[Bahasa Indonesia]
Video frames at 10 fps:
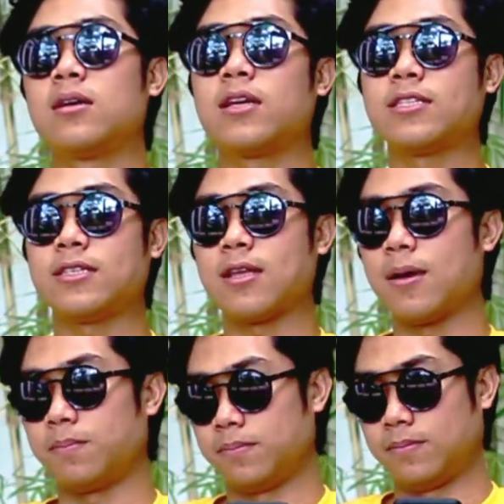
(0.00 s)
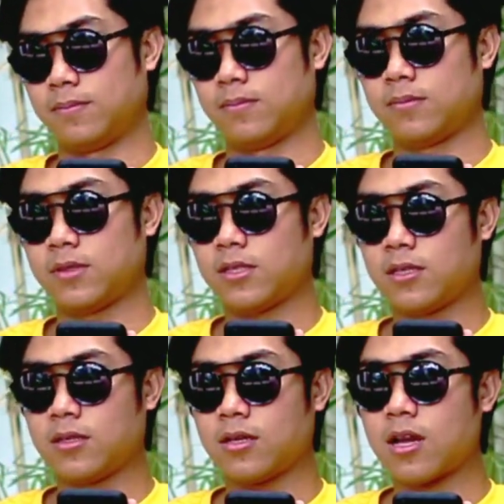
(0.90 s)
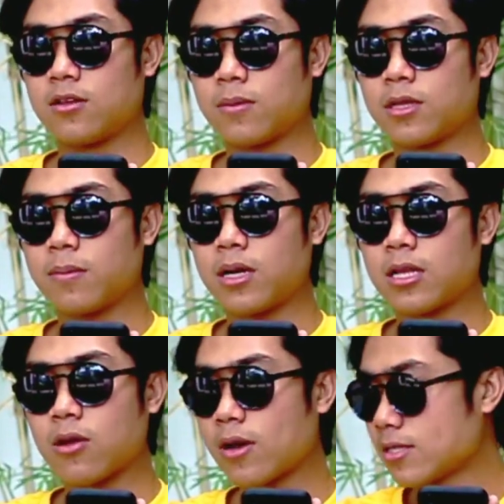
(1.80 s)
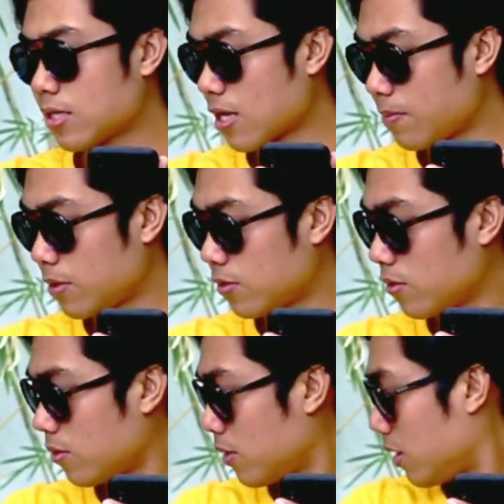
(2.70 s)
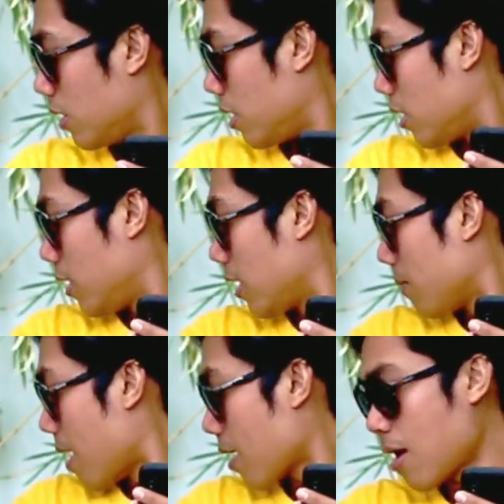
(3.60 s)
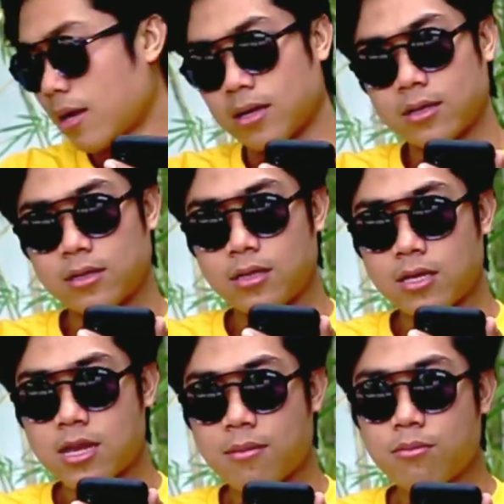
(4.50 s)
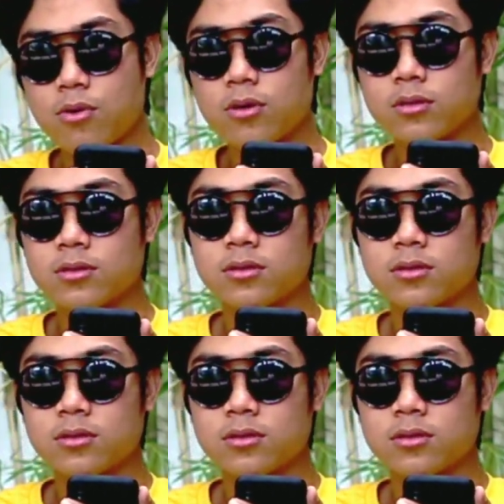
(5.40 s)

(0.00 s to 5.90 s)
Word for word: keset hub. Kalau teman-teman nggak tahu keset hub itu gear belakang yang nyambung,